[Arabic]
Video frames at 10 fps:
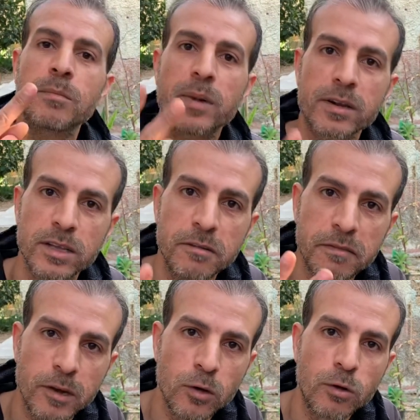مرتين
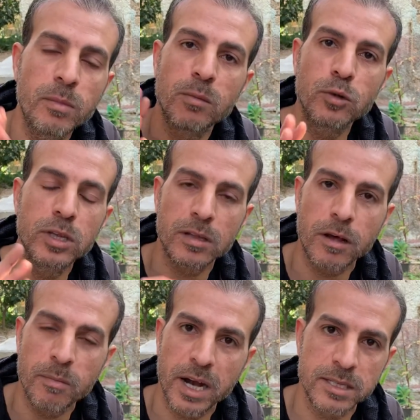في اليوم لمده
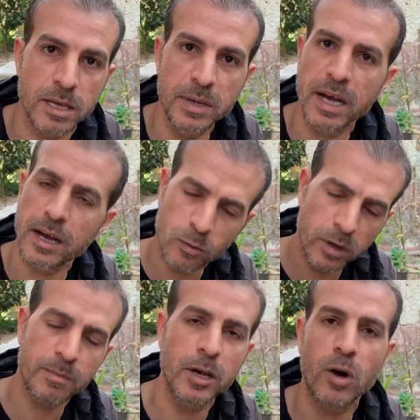اربع اسابيع او
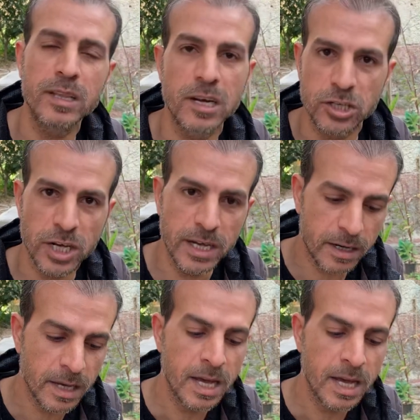ما يعادل شهر